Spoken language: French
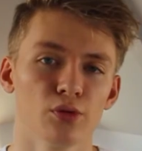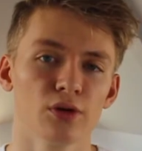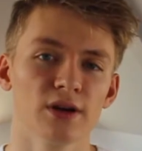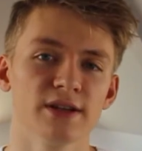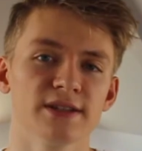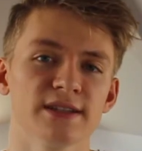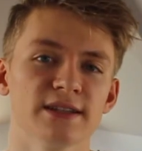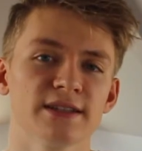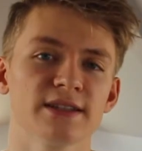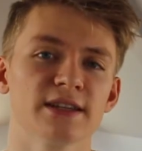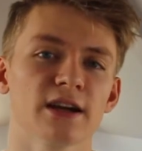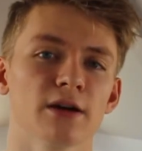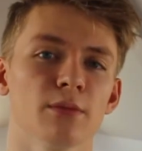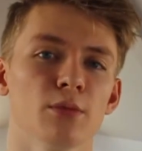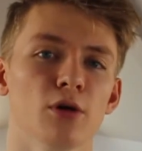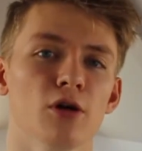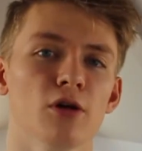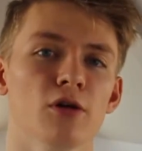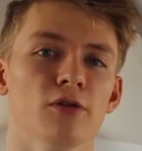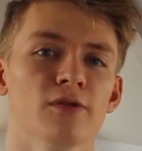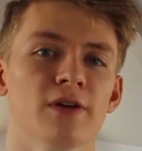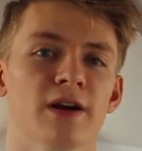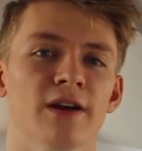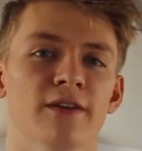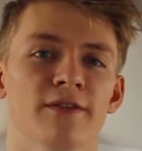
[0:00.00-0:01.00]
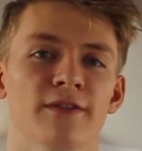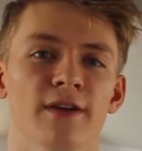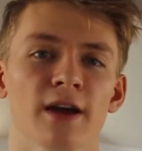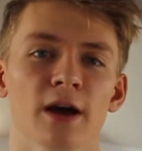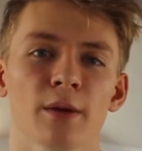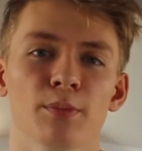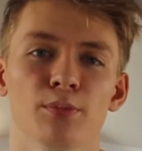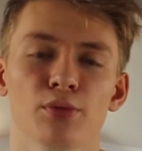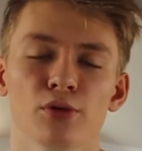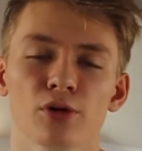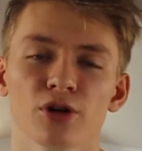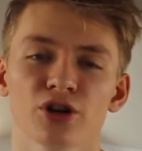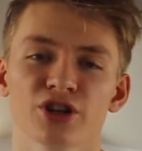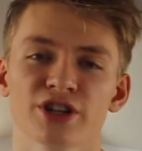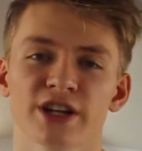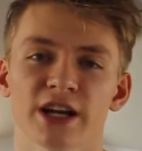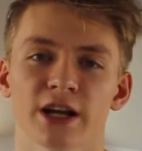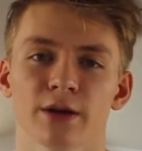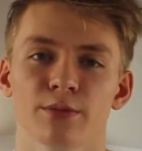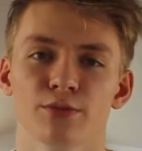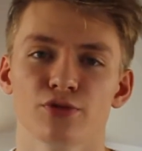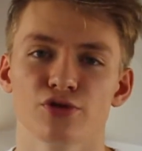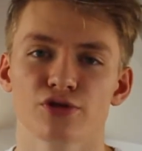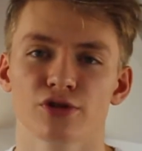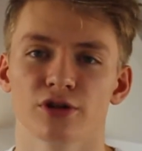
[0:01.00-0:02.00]
Pour les étirements, on va le faire pour
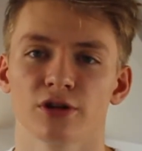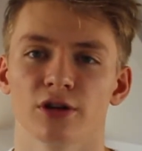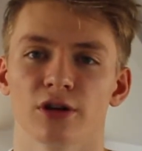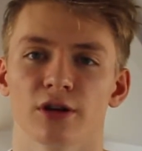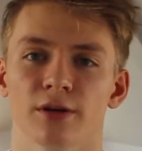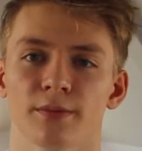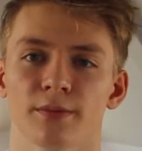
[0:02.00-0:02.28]
chaque muscle.